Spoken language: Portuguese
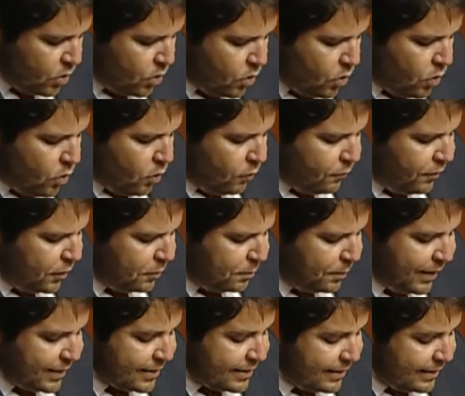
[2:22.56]
O governo
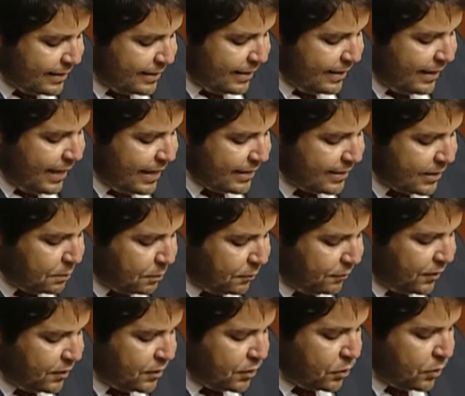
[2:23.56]
PSD-CDS
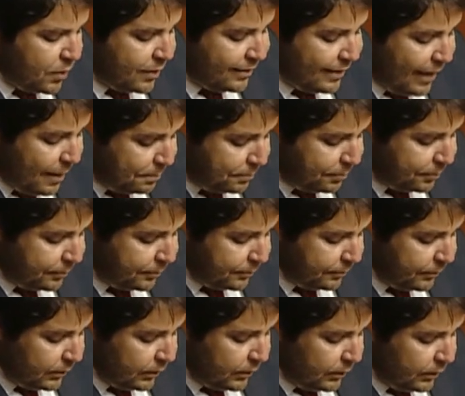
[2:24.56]
privatizou a TAP
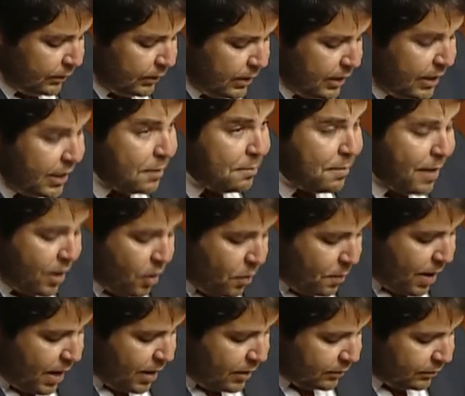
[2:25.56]
e, bem ou
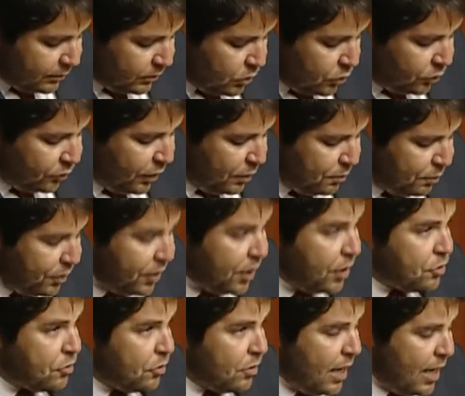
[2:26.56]
mal, o tempo iria
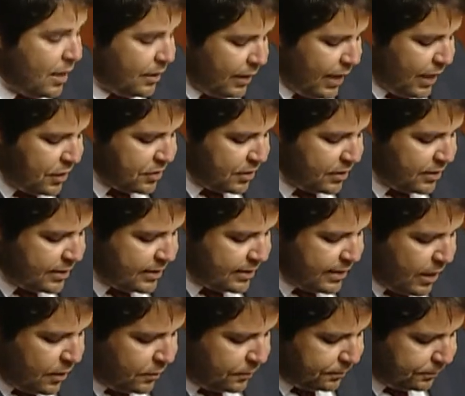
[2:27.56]
julgar esta
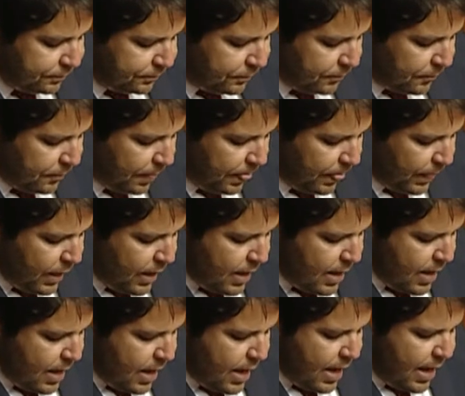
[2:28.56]
decisão.
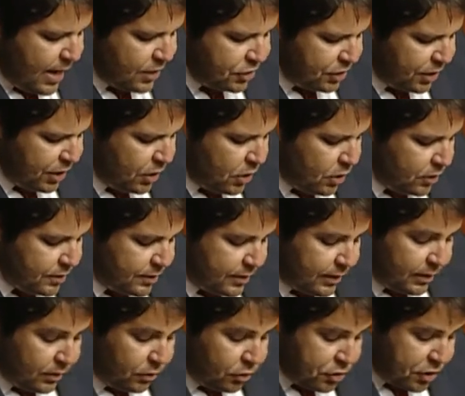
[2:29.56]
A
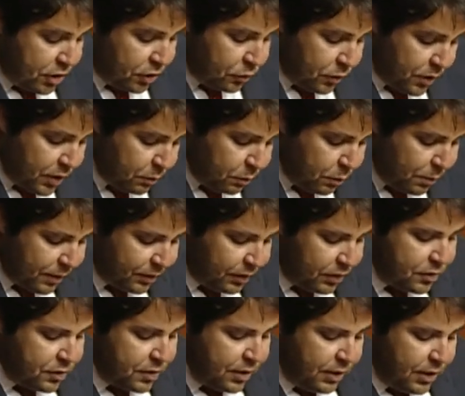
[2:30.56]
Jeringonça, constituída pelo
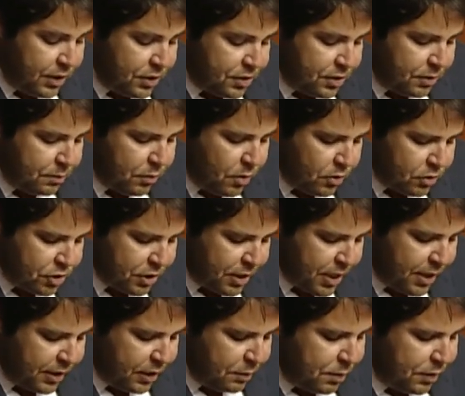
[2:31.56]
Partido Socialista, Bloco de
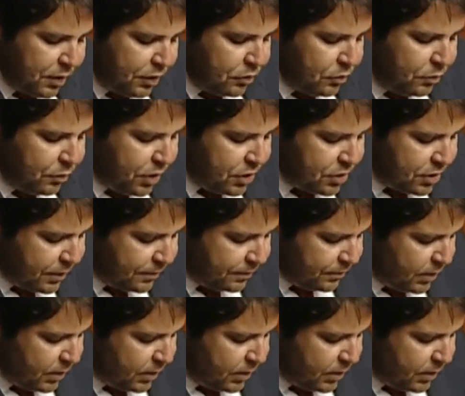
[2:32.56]
Esquerda e Partido Comunista,